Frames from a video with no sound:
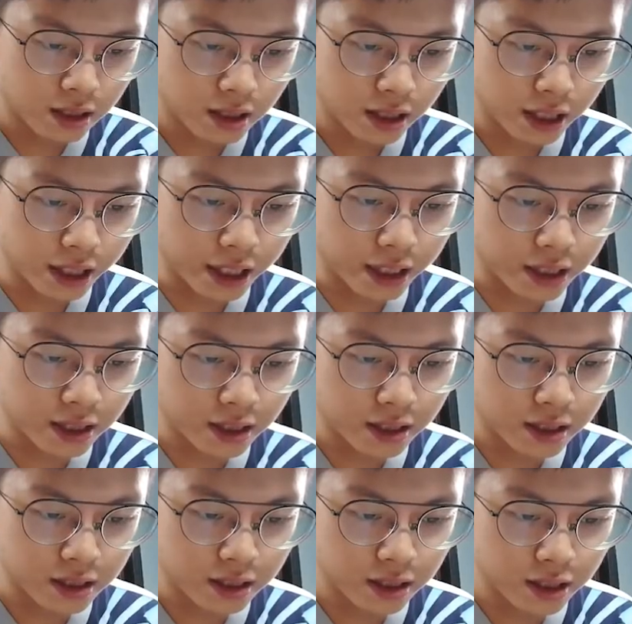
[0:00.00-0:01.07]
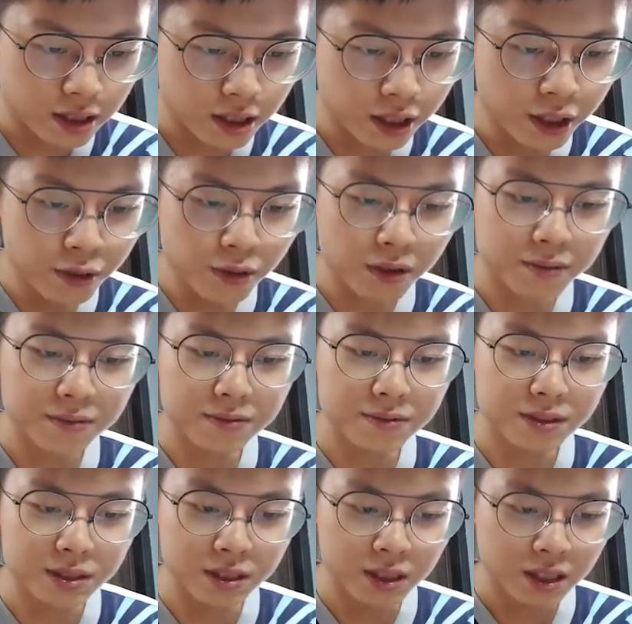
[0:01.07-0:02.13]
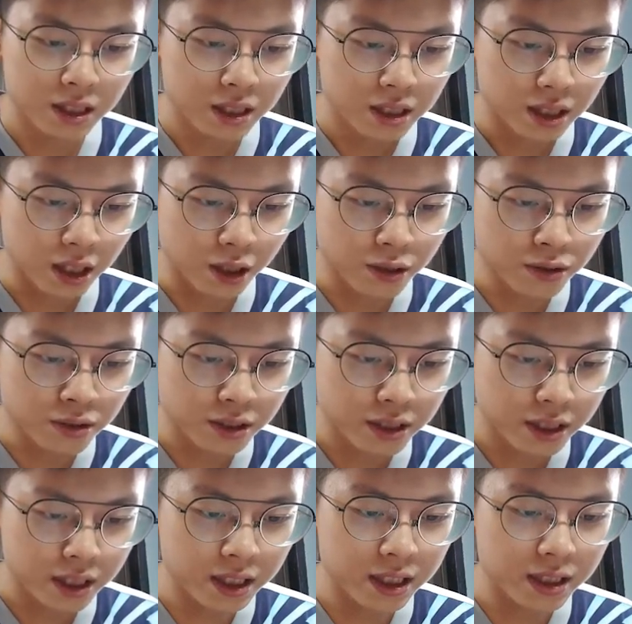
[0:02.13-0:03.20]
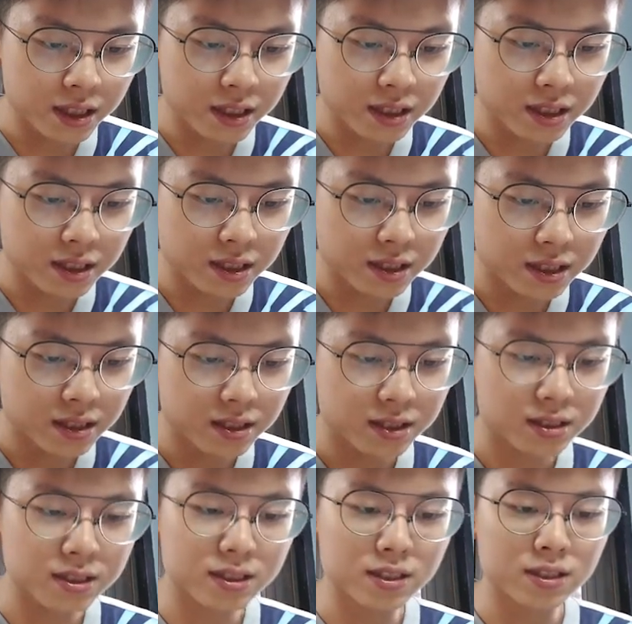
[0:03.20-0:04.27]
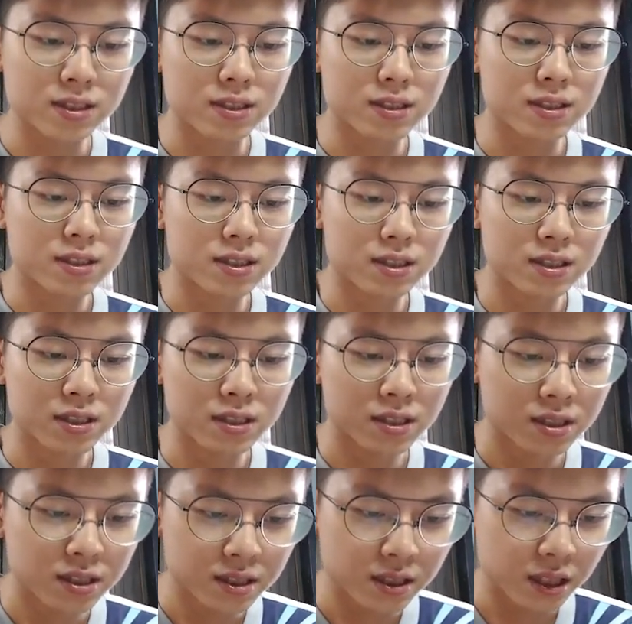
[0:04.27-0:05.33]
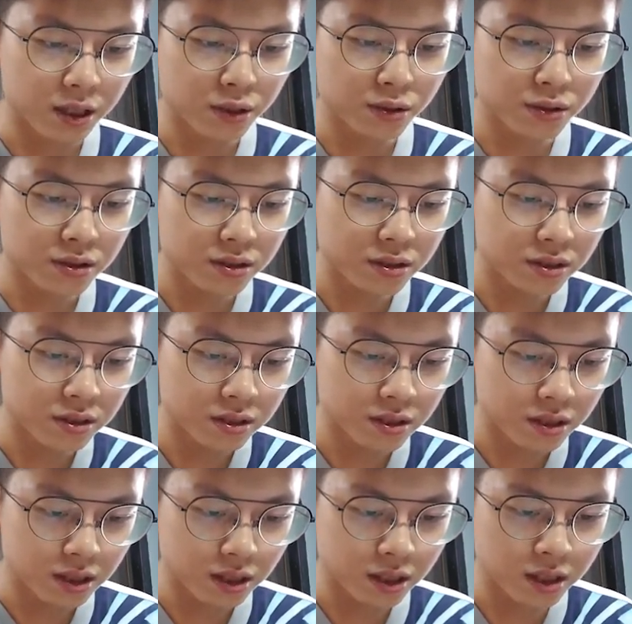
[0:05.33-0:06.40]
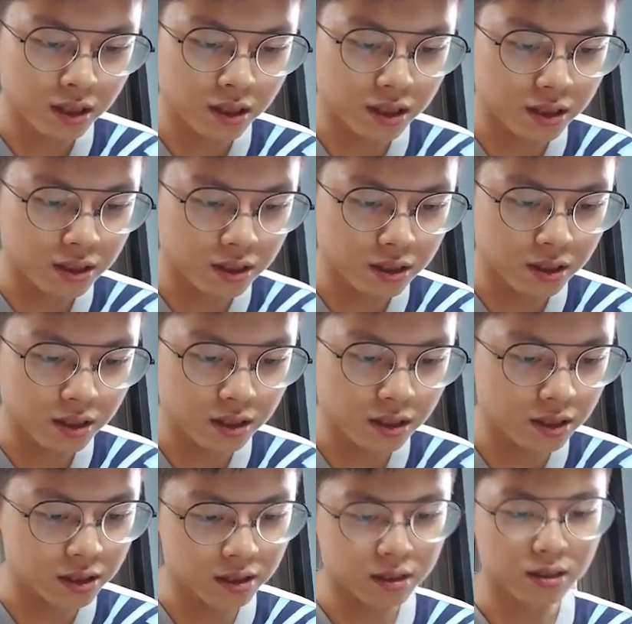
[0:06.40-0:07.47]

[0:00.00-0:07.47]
零六，然后一。四，然后二，二。